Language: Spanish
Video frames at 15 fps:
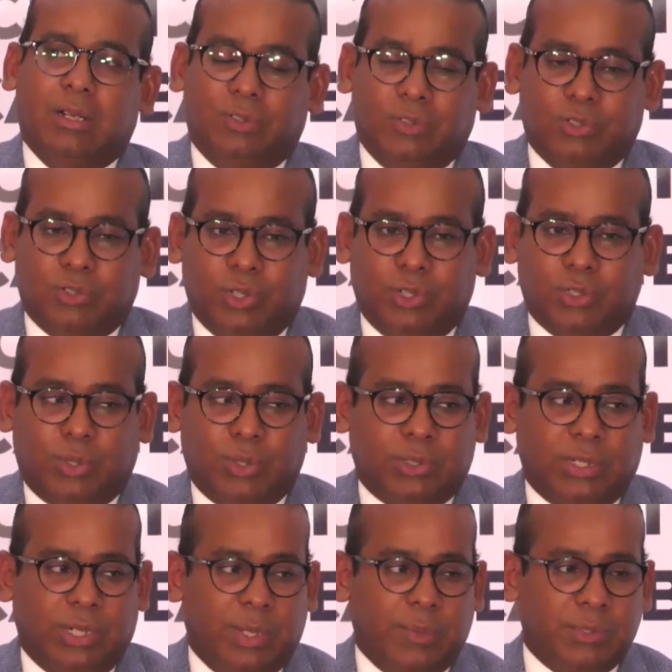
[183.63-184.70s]
Nosotros
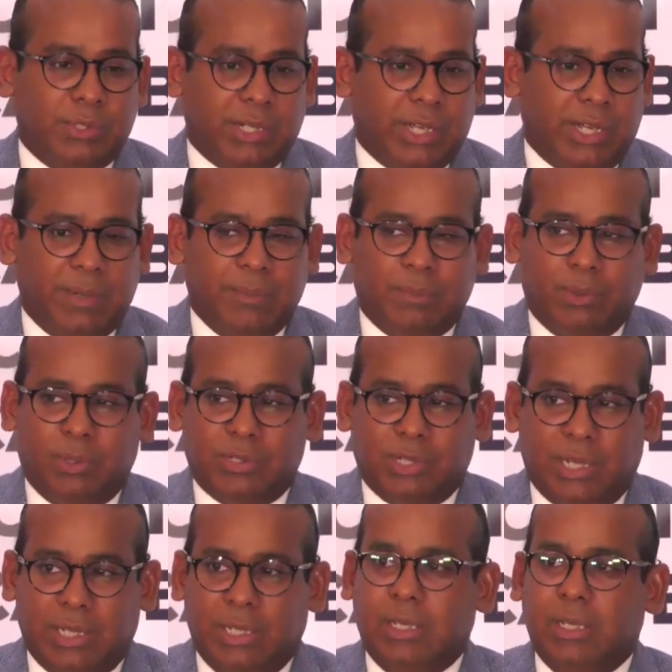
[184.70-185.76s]
tenemos ejemplos
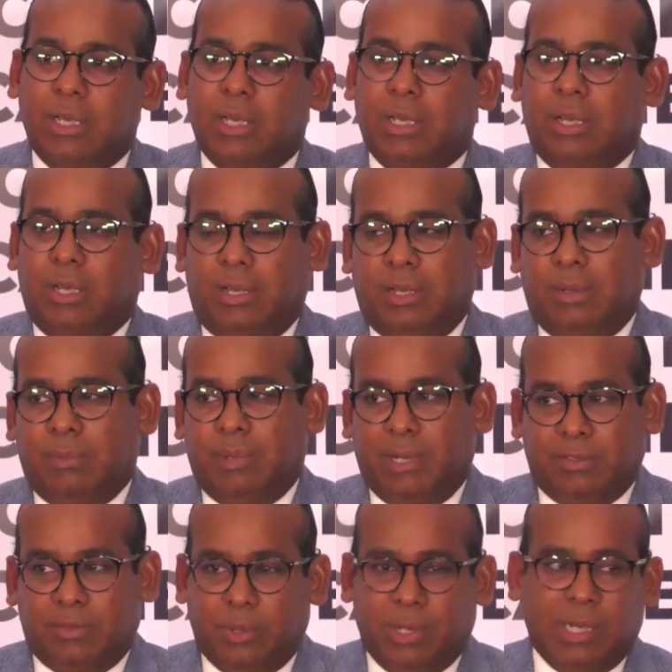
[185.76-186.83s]
ahí en
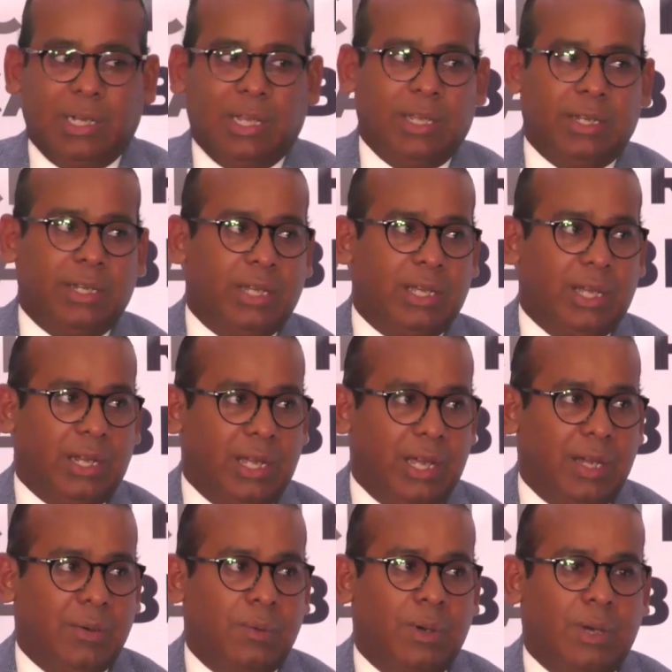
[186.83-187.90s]
Venezuela, en
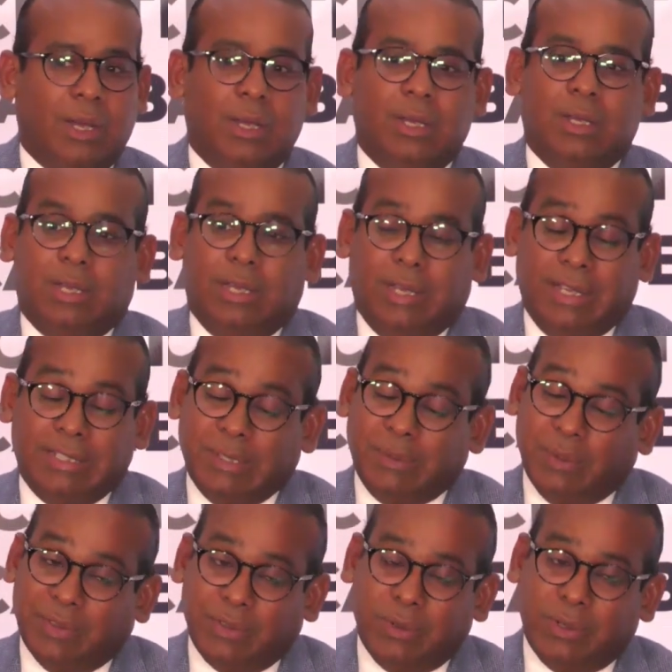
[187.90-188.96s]
Nicaragua, en
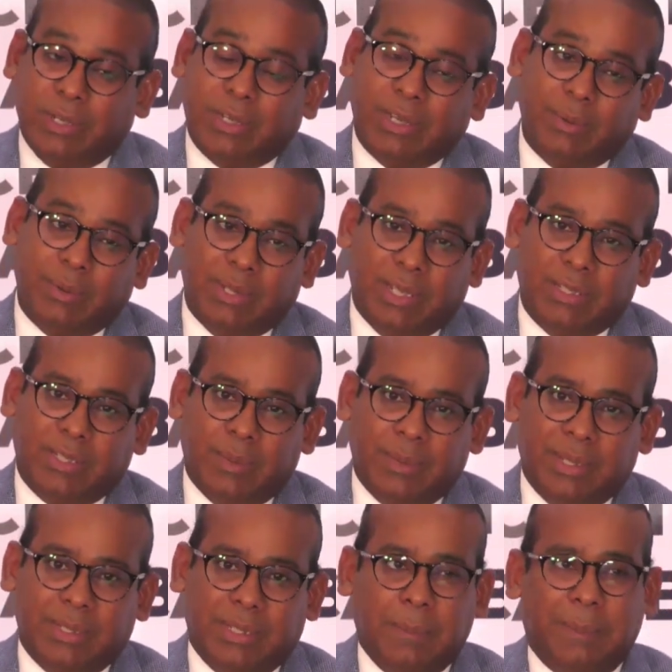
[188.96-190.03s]
situaciones que
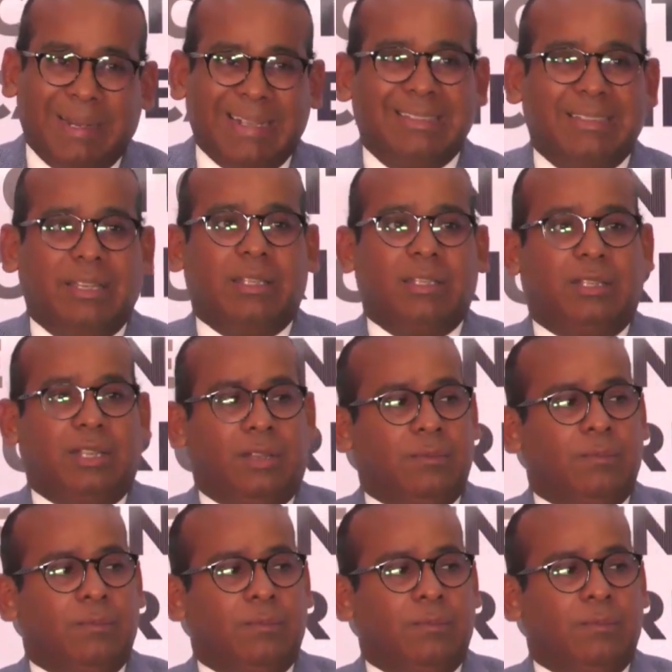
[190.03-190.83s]
evidentemente presentan